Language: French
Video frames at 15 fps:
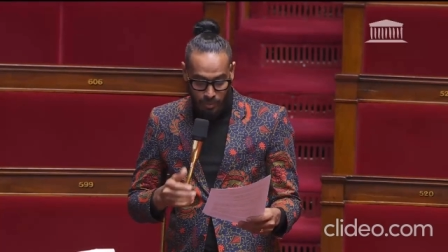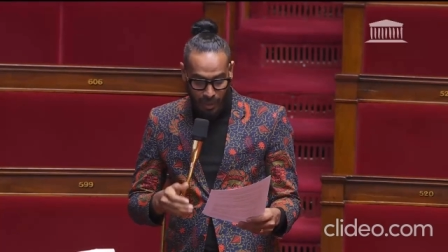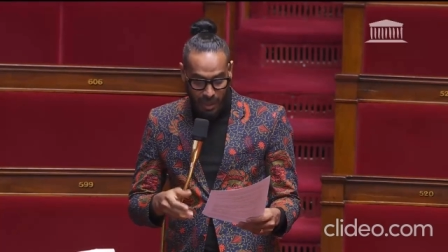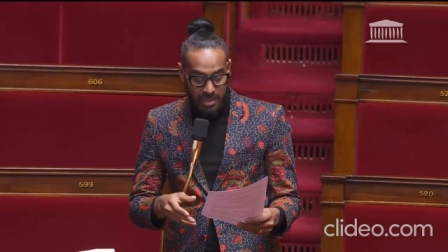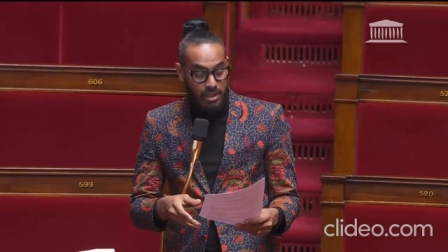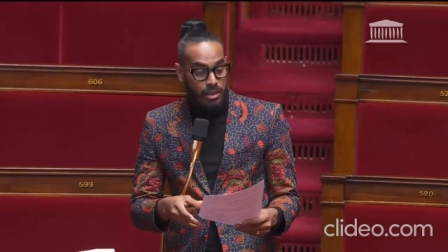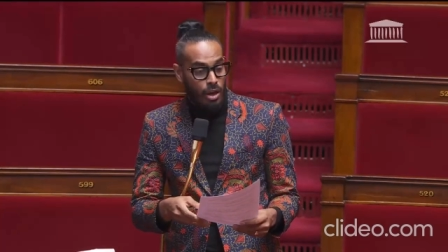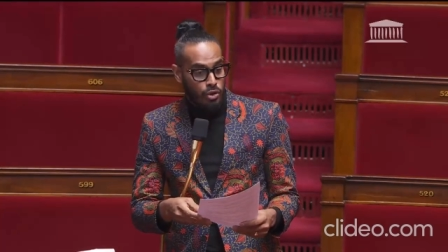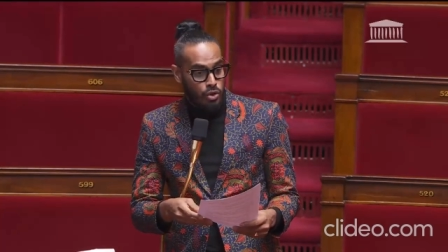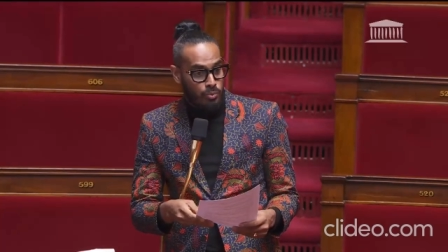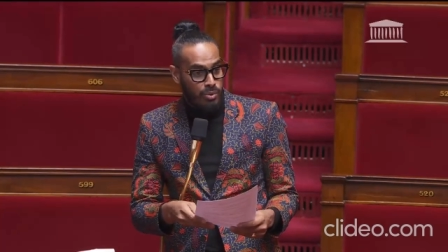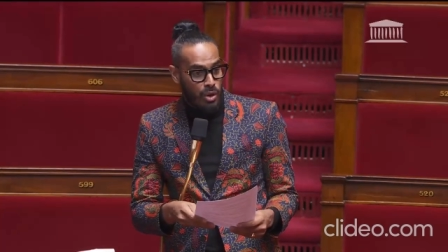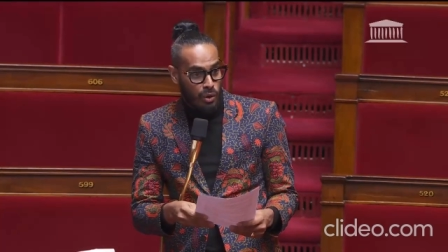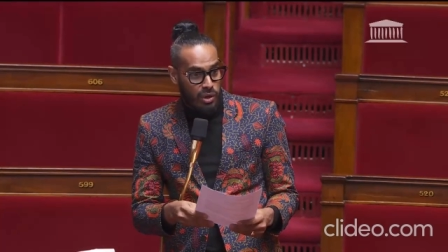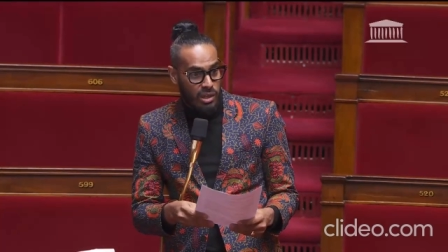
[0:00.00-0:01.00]
président du
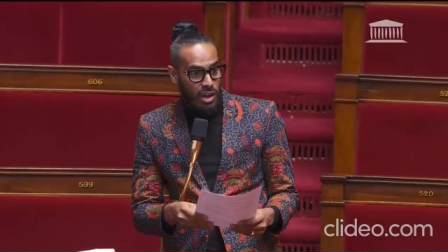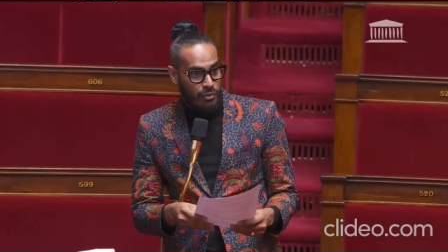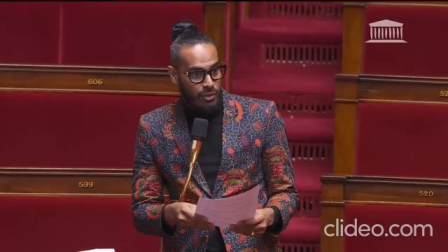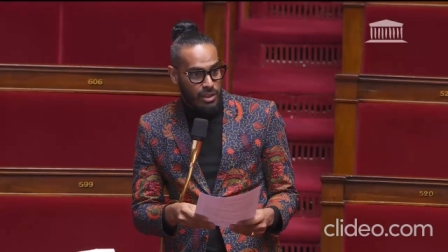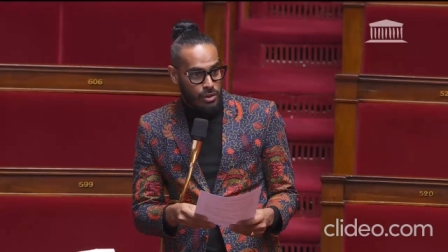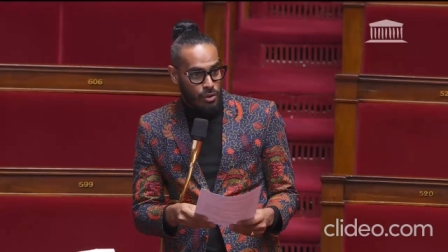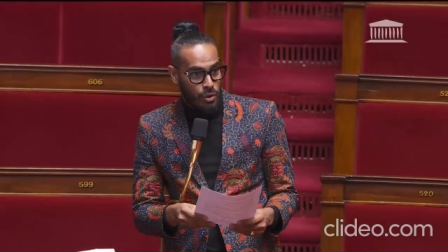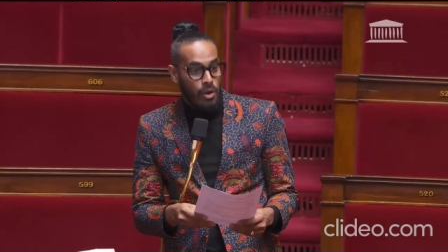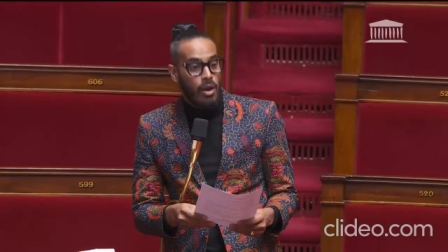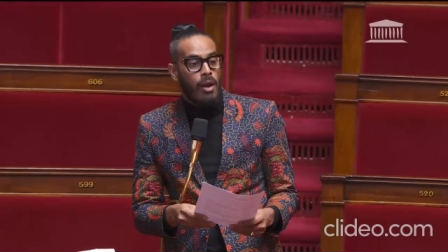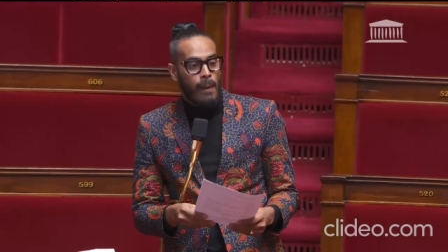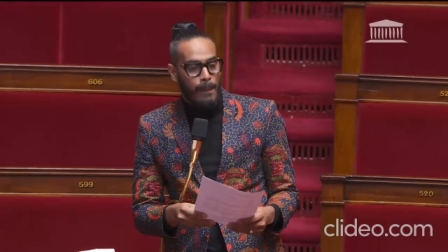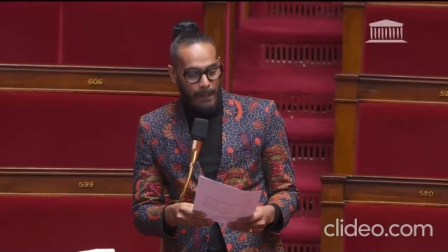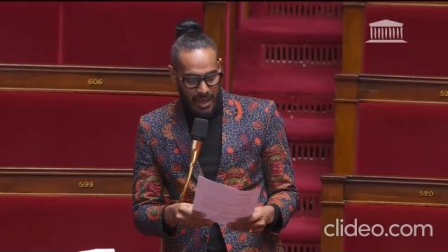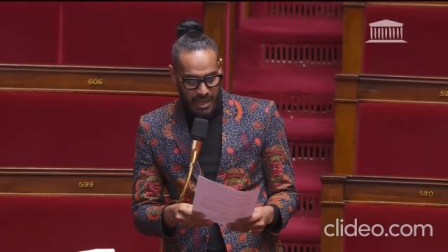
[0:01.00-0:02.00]
Burkina Faso,
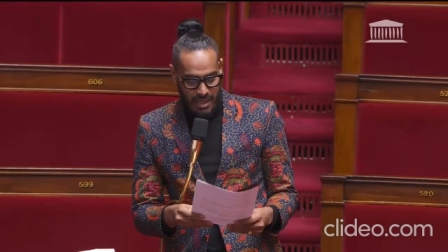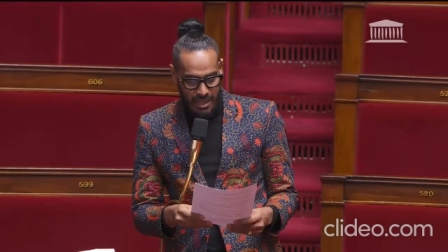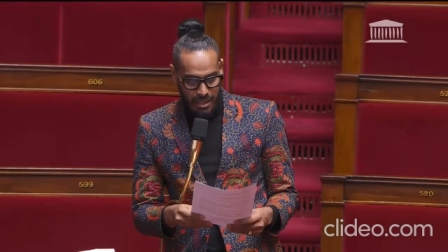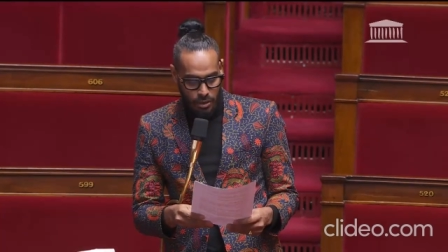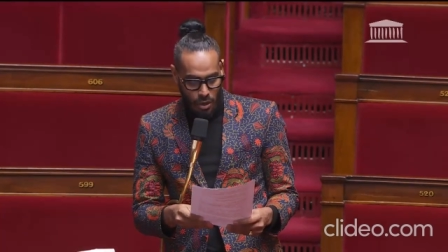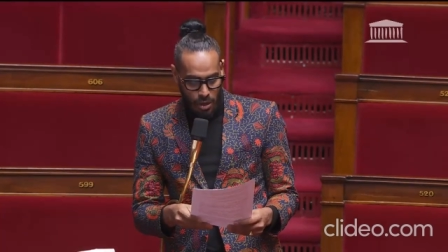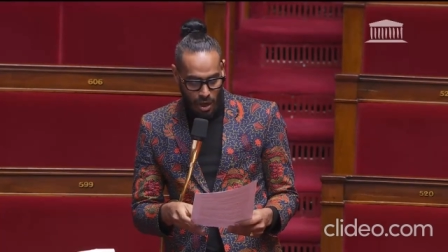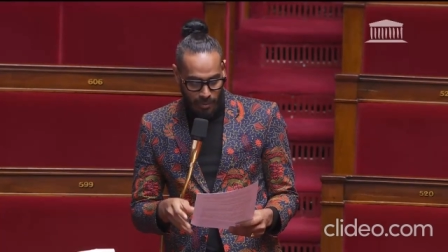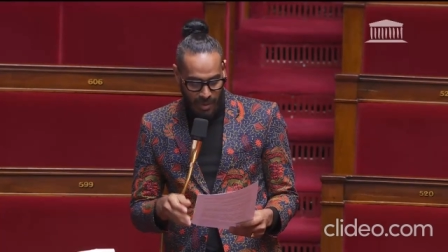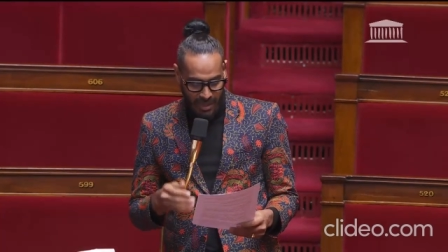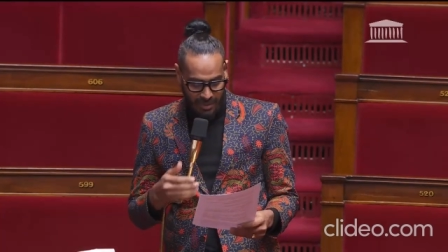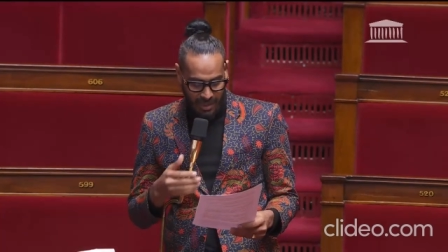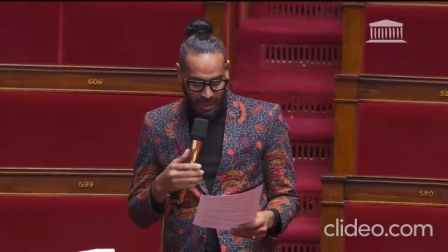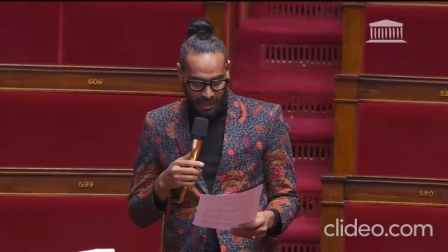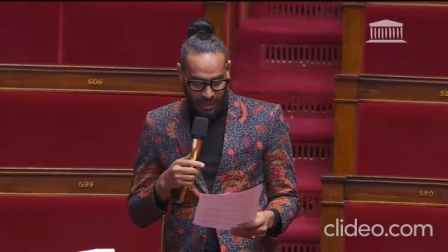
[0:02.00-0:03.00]
pays de l'homme
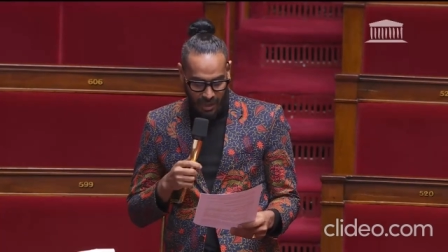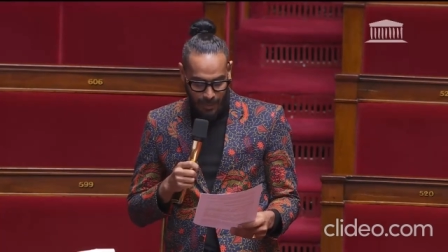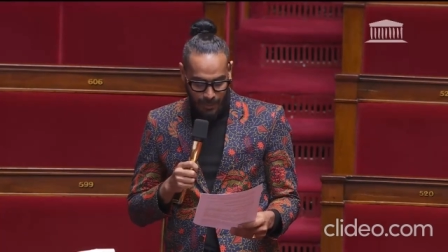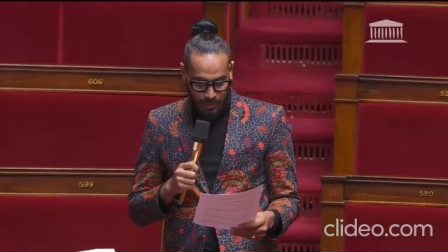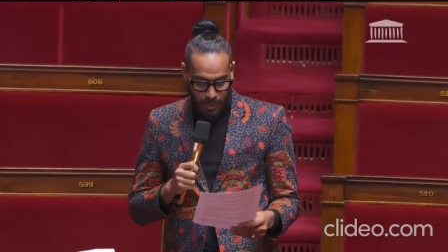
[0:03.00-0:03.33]
intègre.